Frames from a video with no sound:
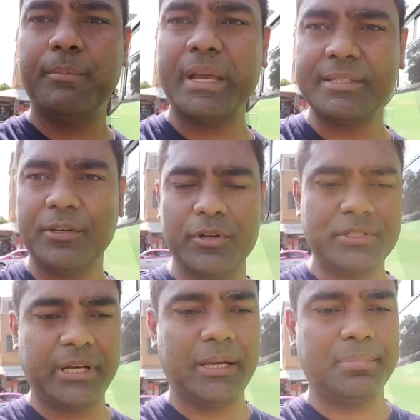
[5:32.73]
মেক্সিকোর
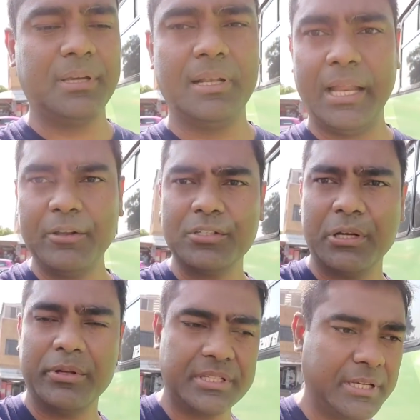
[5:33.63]
যে ল্যাঙ্গুয়েজটা
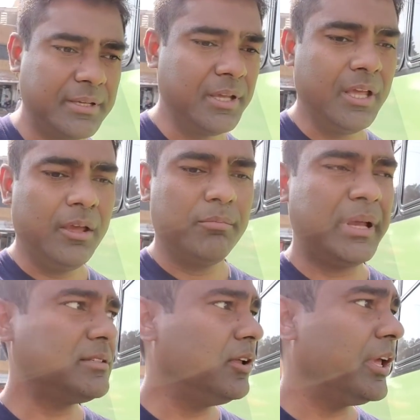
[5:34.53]
রয়েছে
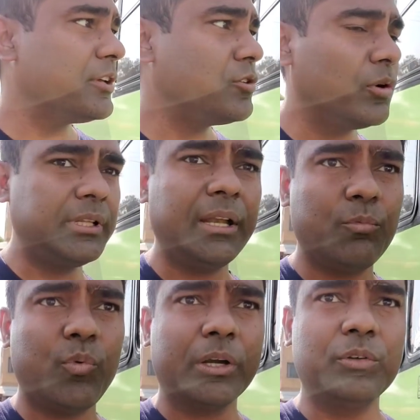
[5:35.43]
মেক্সিকো ল্যাঙ্গুয়েজটা ওদের
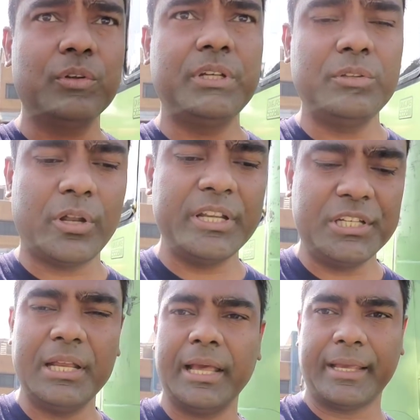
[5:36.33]
ওয়ার্ডগুলো কিন্তু আর
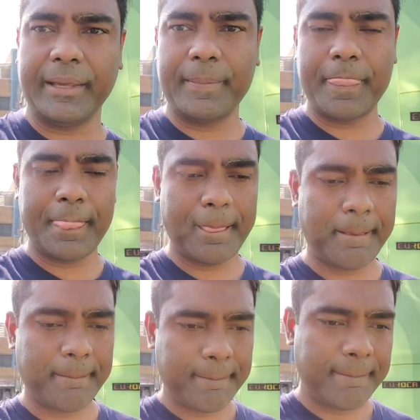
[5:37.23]
ইসেই লেখে
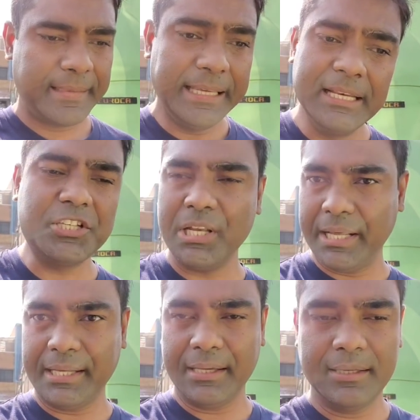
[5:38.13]
ইংলিশই
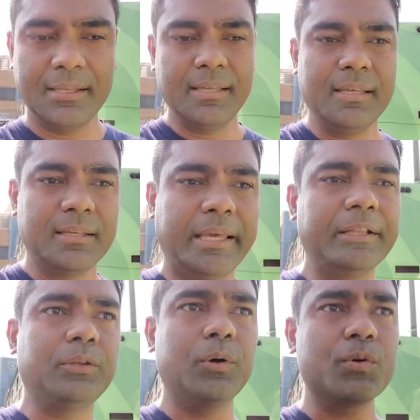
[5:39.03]
লেখে
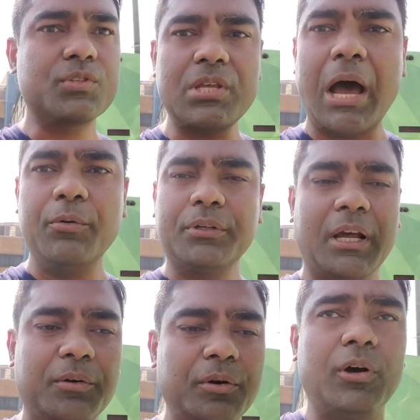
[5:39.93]
কিন্তু
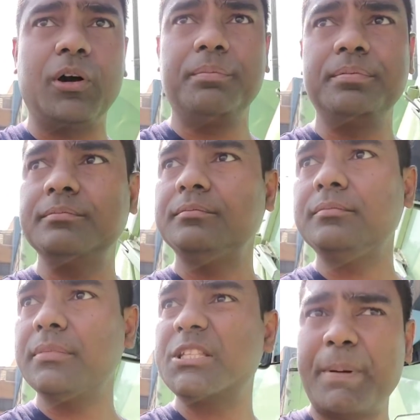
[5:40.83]
সাউন্ডটা হলো
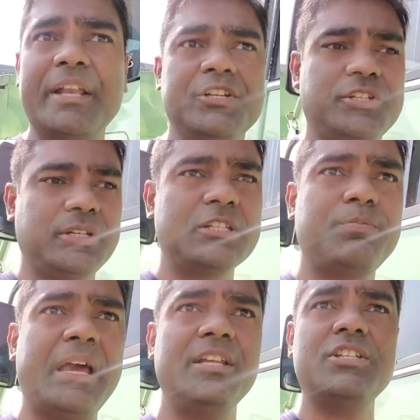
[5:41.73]
স্প্যানিশ
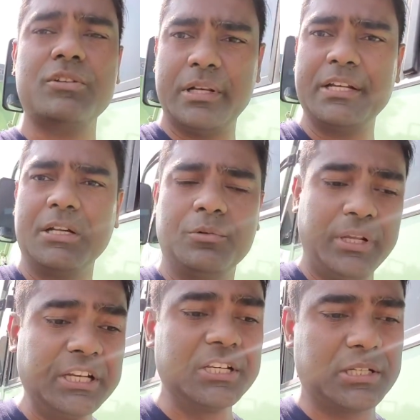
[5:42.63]
স্প্যানিশ লেটারগুলো
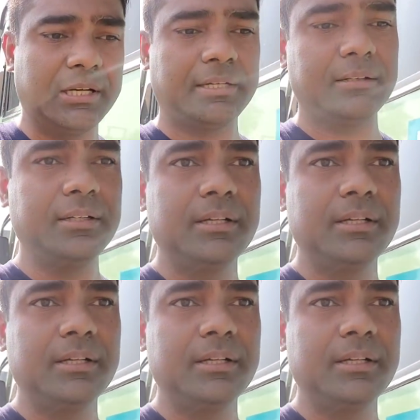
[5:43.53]
ইংলিশে লেটার